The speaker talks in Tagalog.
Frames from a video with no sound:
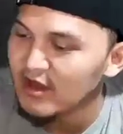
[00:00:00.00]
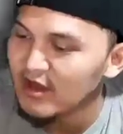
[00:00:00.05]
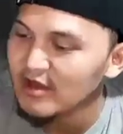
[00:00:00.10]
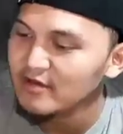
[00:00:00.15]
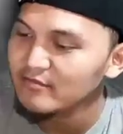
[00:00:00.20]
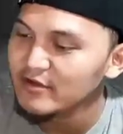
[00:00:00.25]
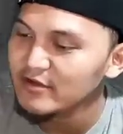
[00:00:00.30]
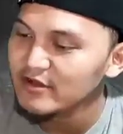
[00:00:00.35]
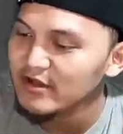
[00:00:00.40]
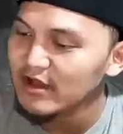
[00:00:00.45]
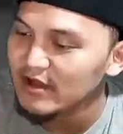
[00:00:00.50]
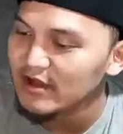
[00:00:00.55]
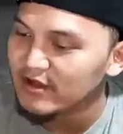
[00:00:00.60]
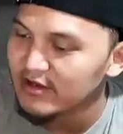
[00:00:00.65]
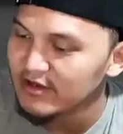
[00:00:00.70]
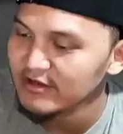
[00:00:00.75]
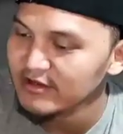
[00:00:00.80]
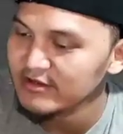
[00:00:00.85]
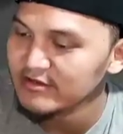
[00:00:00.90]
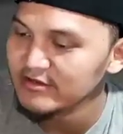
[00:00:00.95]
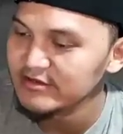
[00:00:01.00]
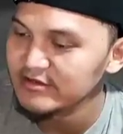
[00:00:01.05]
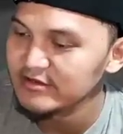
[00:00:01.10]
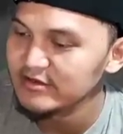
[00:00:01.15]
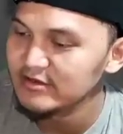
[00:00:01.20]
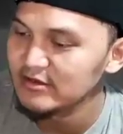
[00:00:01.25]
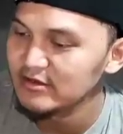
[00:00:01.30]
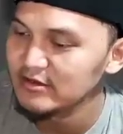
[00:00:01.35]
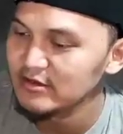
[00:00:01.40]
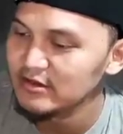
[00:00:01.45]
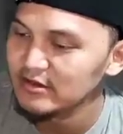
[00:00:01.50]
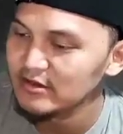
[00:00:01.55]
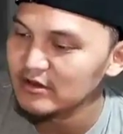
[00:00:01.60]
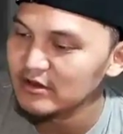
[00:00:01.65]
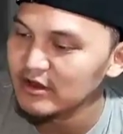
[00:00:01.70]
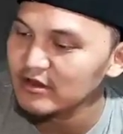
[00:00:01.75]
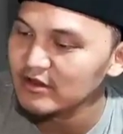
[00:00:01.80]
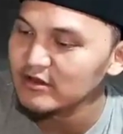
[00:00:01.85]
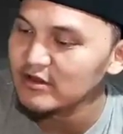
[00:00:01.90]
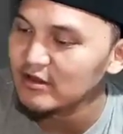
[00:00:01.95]
Alvin Angeles,
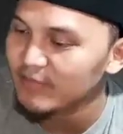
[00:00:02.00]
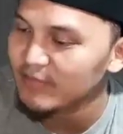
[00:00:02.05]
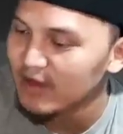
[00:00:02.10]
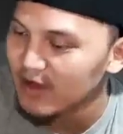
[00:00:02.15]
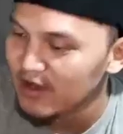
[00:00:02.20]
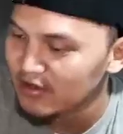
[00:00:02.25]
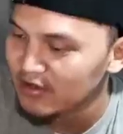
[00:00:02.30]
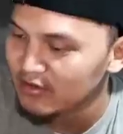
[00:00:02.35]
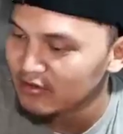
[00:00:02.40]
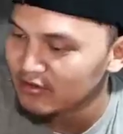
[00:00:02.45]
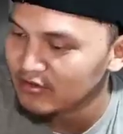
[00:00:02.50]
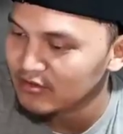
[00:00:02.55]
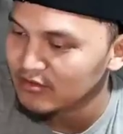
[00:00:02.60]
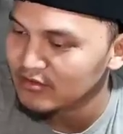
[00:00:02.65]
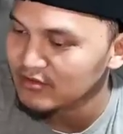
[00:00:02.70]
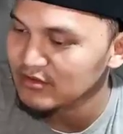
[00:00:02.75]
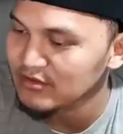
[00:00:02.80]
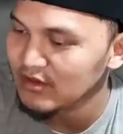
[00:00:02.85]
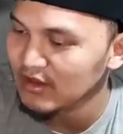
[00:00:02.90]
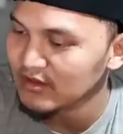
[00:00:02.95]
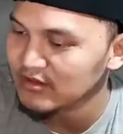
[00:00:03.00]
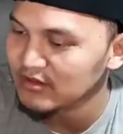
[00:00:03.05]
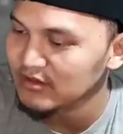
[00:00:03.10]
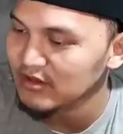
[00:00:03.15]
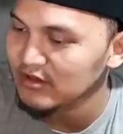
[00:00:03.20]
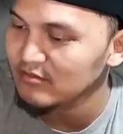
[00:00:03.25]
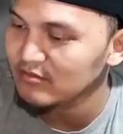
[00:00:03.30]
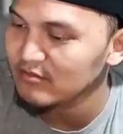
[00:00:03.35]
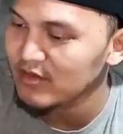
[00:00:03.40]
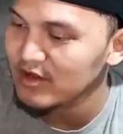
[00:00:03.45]
Rain Navarro, Justin